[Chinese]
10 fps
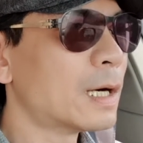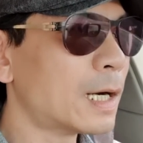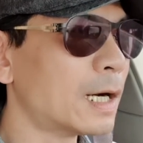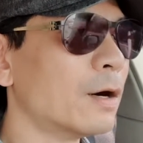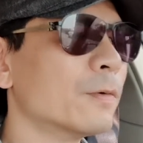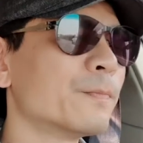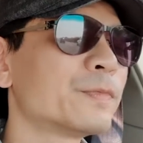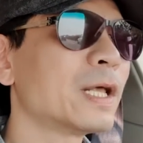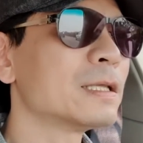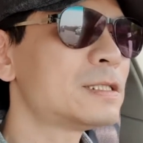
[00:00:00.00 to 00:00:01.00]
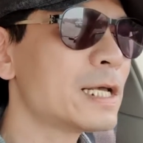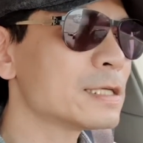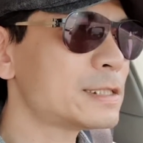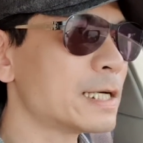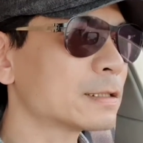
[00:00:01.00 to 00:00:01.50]
好，那这
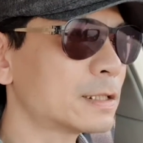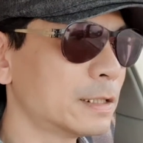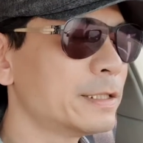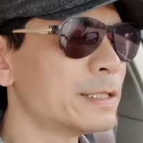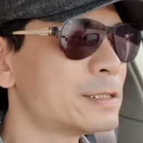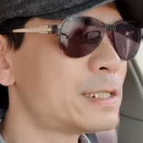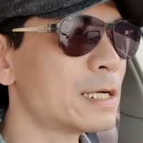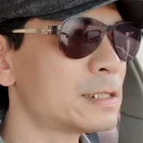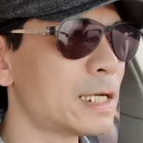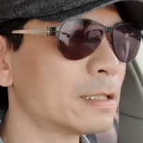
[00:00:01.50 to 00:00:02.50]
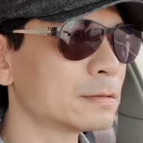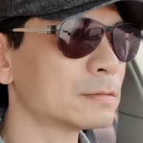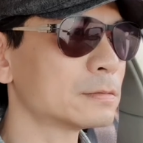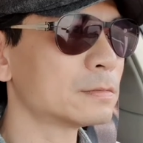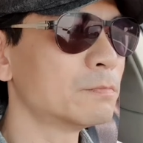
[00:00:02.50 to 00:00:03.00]
样想可以，这样想
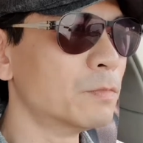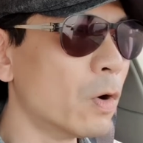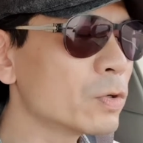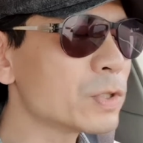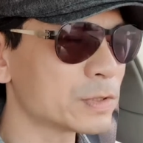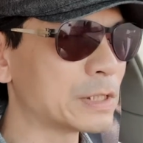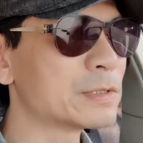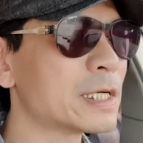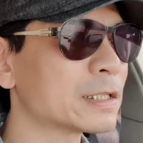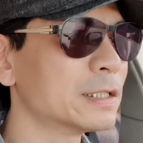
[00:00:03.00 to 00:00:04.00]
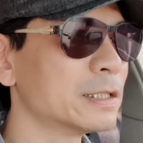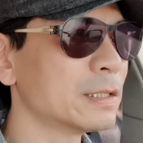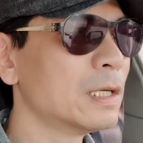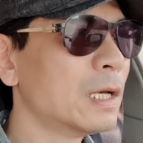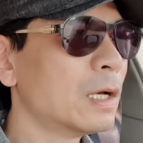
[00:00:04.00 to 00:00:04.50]
某种程度上可以。